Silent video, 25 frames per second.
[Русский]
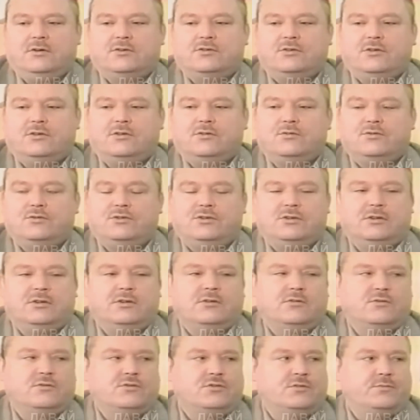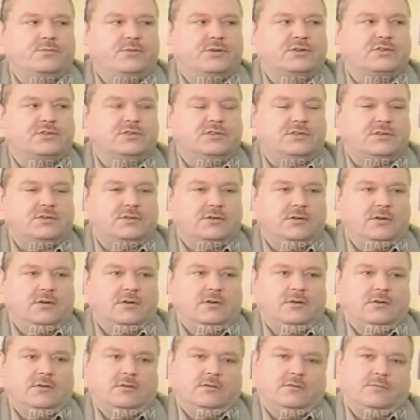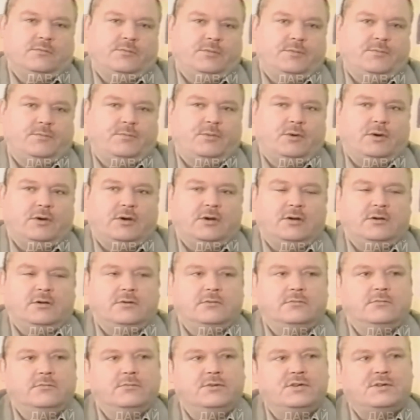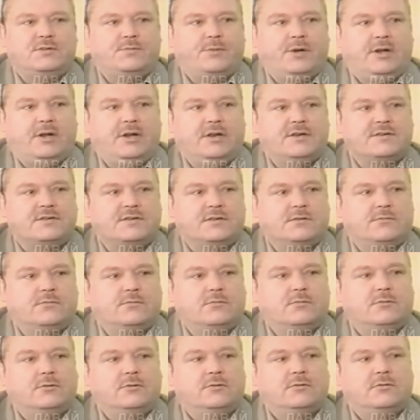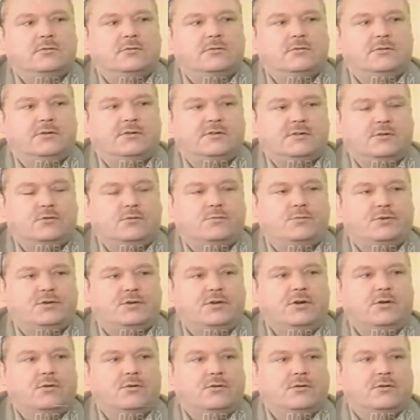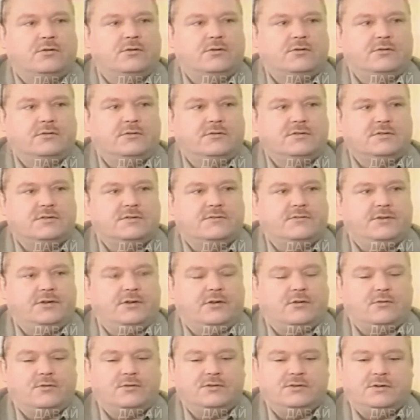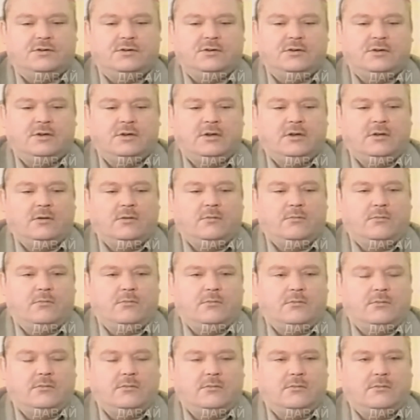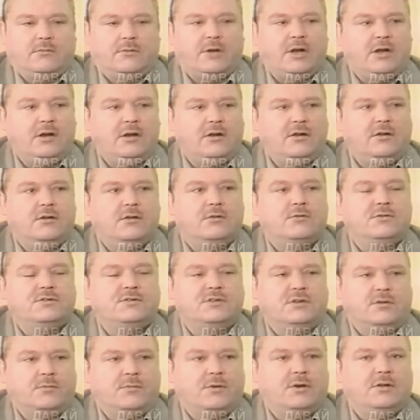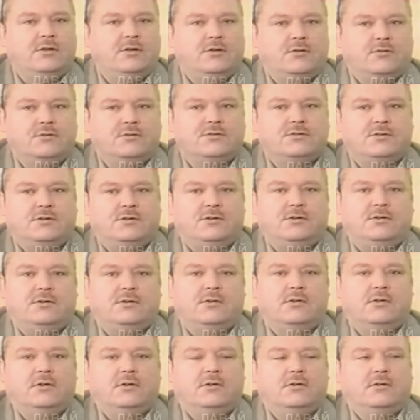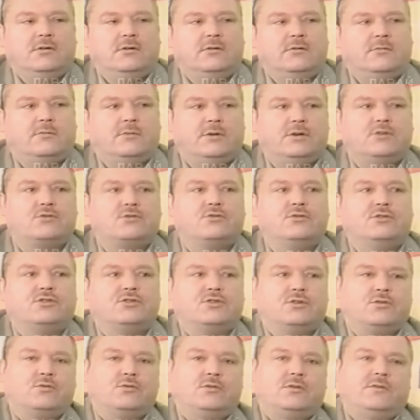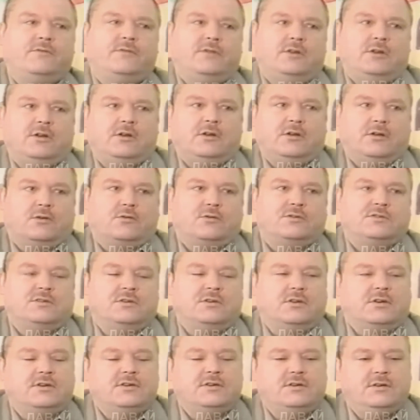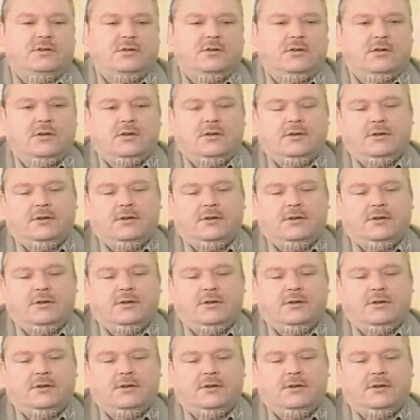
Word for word: каждый хоть человек хочет пожить, по, быть полезным, а, если он патриот своей родине, маленькой родине, малой родине, большой, широкой, великой родине России.